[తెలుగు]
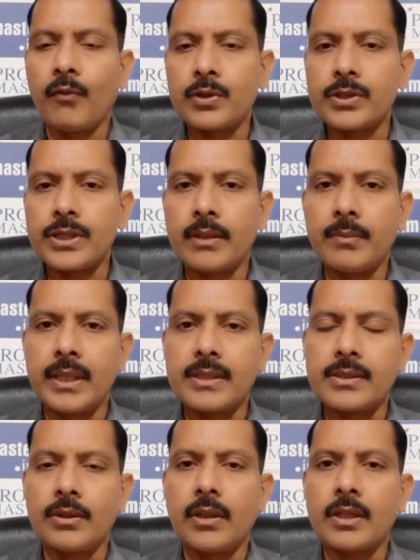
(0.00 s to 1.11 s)
ఫాసిజన్
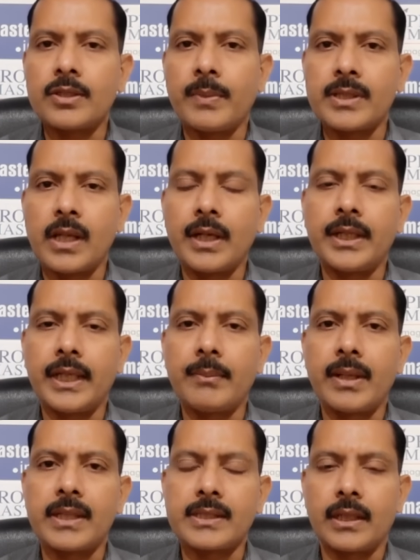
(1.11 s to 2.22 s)
బేస్డ్ స్పెషాలిటీ
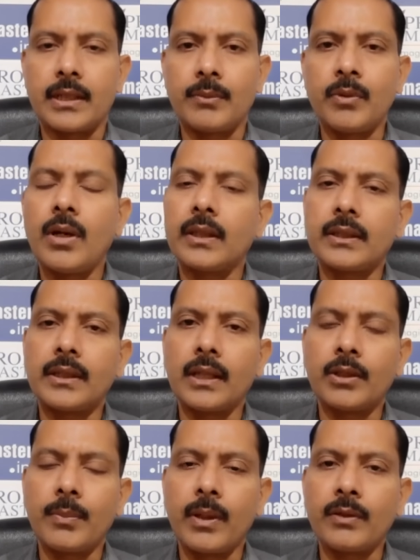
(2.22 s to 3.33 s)
కెమికల్స్ అంటాము
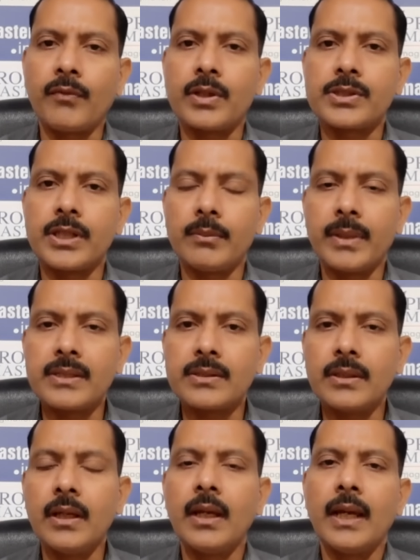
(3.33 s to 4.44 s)
దాంతోపాటు ఫాసిజన్
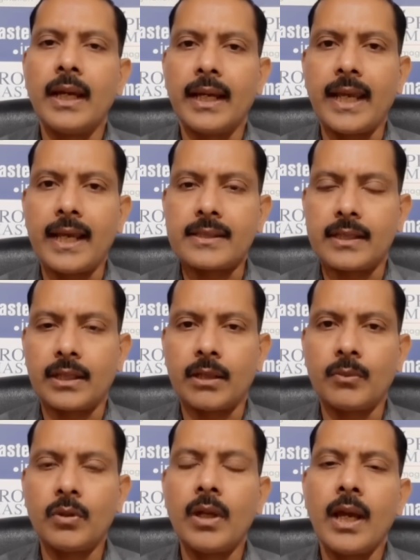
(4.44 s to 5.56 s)
బేస్డ్ గ్యాస్
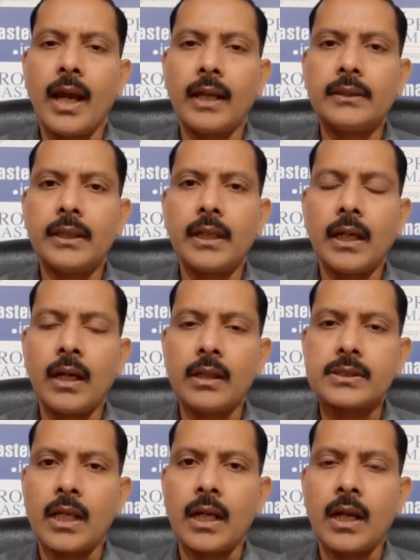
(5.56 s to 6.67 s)
అంటాము అయితే
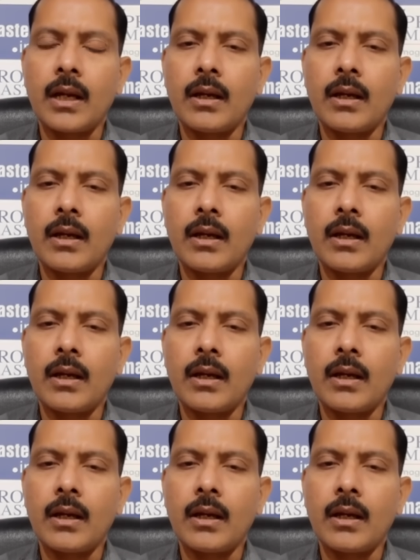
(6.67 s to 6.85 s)
చాలా